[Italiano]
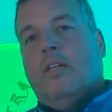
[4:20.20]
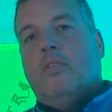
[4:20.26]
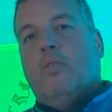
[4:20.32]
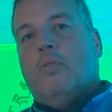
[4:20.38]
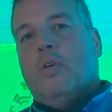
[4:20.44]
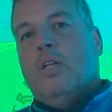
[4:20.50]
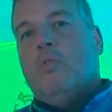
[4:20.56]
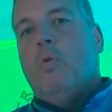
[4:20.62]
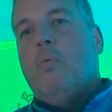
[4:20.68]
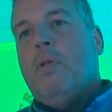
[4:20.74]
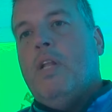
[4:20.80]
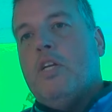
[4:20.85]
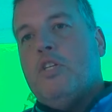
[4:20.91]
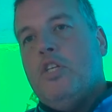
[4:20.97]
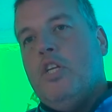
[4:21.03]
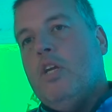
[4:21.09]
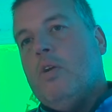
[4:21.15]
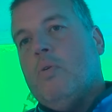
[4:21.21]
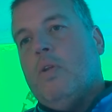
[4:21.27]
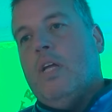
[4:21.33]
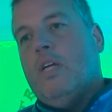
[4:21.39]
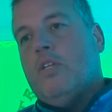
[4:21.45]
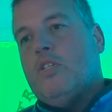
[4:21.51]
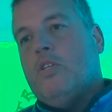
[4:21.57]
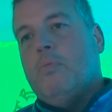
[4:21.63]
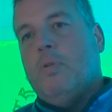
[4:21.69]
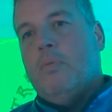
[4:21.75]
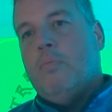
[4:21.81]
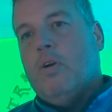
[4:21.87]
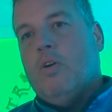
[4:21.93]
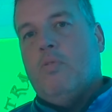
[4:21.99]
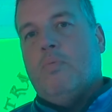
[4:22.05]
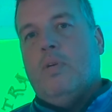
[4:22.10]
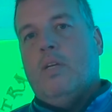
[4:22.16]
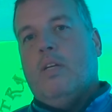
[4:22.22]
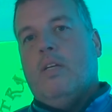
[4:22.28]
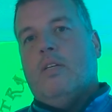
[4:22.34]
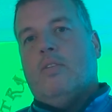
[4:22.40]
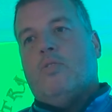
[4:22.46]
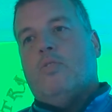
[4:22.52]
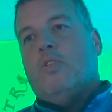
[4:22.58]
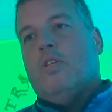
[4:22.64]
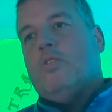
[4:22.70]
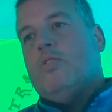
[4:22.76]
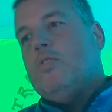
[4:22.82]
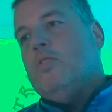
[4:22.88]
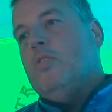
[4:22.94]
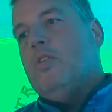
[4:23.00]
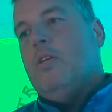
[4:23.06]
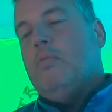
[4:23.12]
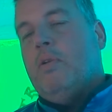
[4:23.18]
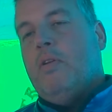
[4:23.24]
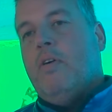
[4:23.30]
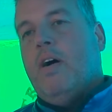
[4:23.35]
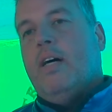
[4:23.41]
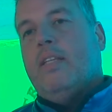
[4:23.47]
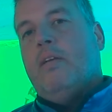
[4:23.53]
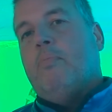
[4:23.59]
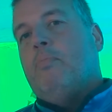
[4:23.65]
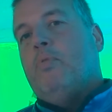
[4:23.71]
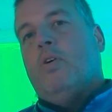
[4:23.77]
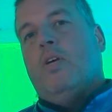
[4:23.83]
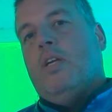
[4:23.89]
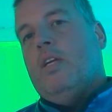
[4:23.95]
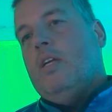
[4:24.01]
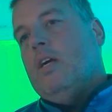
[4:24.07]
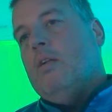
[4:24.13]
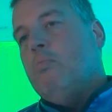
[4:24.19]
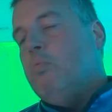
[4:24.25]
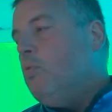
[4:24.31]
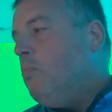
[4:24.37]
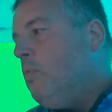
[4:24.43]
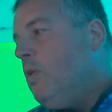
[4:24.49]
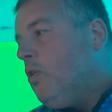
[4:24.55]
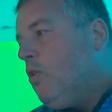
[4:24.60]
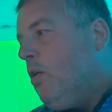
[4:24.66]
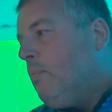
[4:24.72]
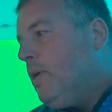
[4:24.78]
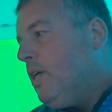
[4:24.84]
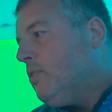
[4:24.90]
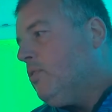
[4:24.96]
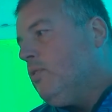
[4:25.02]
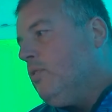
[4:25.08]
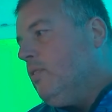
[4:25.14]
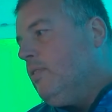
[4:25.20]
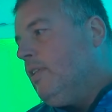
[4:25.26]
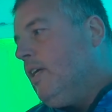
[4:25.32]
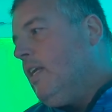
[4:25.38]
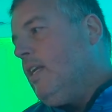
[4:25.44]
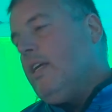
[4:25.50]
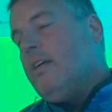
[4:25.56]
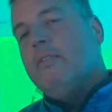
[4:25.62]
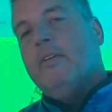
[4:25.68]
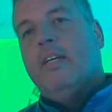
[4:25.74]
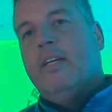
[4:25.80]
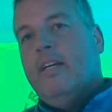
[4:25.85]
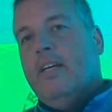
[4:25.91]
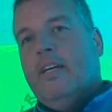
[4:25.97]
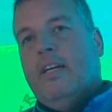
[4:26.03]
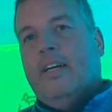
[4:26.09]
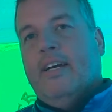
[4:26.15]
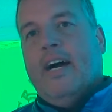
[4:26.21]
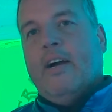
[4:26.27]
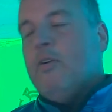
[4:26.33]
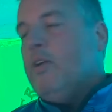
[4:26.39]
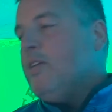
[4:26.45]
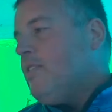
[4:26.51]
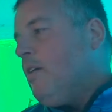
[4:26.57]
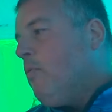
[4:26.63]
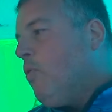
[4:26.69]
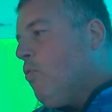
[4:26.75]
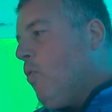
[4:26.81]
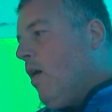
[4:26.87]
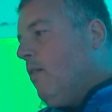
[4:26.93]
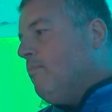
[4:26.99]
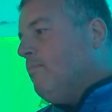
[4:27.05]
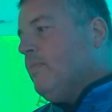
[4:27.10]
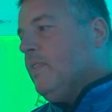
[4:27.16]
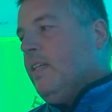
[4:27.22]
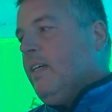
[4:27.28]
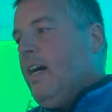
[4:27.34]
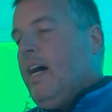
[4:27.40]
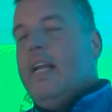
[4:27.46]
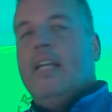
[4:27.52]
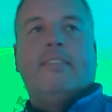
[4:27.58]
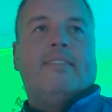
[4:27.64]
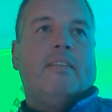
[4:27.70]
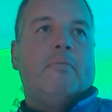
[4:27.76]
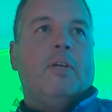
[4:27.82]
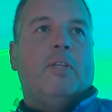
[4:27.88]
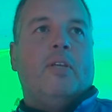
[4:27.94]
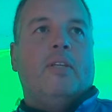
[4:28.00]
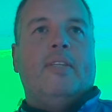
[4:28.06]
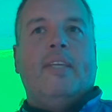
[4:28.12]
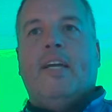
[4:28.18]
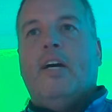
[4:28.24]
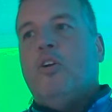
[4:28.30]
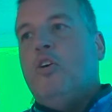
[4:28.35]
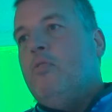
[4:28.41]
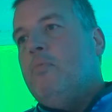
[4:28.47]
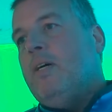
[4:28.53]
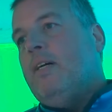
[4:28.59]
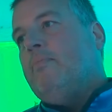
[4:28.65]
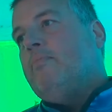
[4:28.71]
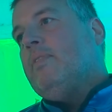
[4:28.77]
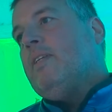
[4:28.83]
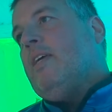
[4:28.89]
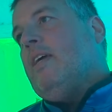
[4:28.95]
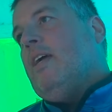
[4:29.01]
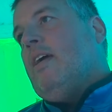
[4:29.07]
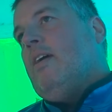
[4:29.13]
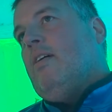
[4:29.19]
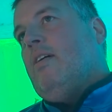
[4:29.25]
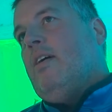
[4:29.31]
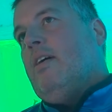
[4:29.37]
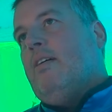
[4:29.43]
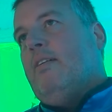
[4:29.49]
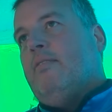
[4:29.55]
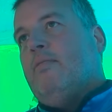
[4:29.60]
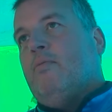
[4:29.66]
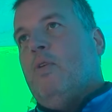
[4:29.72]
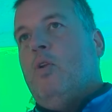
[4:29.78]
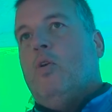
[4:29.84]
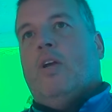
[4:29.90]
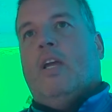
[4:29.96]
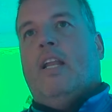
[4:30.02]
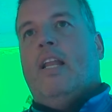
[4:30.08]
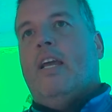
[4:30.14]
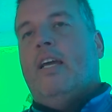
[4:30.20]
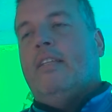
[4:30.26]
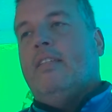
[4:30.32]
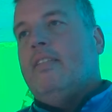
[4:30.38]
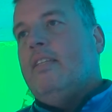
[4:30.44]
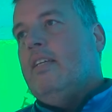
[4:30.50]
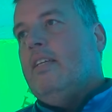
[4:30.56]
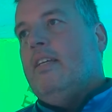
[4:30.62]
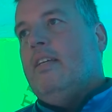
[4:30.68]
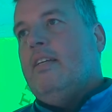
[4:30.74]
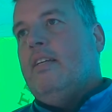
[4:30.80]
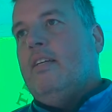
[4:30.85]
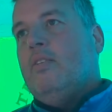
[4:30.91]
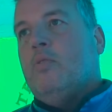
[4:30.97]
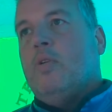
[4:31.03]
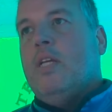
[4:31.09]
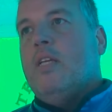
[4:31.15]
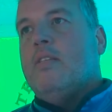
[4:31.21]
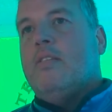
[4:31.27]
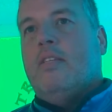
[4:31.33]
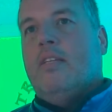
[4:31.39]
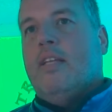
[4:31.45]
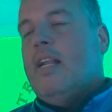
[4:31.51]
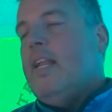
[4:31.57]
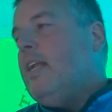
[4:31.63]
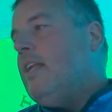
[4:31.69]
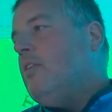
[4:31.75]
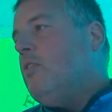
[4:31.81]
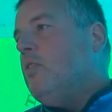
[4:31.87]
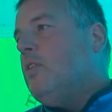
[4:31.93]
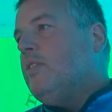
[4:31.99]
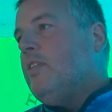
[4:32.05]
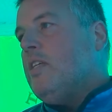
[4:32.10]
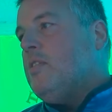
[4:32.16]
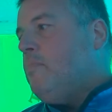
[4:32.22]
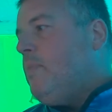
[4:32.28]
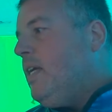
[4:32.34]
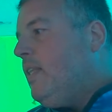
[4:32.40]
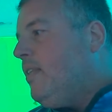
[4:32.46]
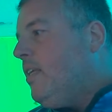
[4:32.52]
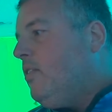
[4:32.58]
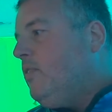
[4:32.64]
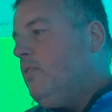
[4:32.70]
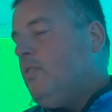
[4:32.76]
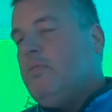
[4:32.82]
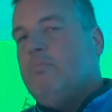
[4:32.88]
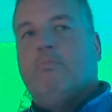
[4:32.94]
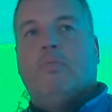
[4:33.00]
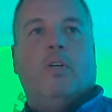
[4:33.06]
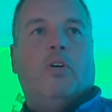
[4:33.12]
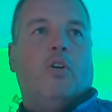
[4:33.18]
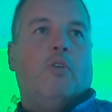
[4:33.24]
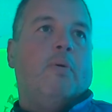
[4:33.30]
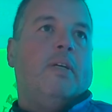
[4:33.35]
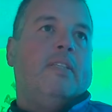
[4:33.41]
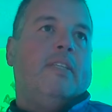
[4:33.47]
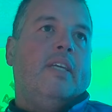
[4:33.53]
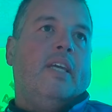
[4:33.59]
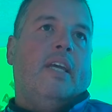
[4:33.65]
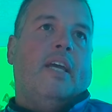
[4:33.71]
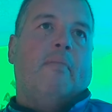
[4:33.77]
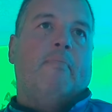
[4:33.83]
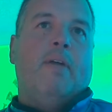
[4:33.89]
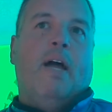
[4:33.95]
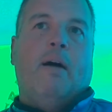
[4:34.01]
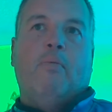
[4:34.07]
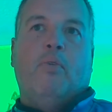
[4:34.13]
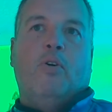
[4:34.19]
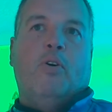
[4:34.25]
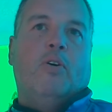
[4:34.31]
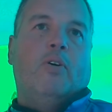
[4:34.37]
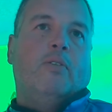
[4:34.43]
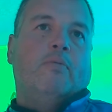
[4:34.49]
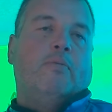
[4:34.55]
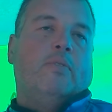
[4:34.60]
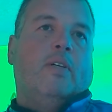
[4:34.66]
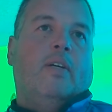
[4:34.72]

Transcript: Dunque nel 2005 nasce prima come associazione privata e poi al pubblico aperto da lì. Ancora siamo qua. Allestimento Antica Roma, che è quello che i clienti, i turisti italiani e non si aspettano. Roma Antica, abbiamo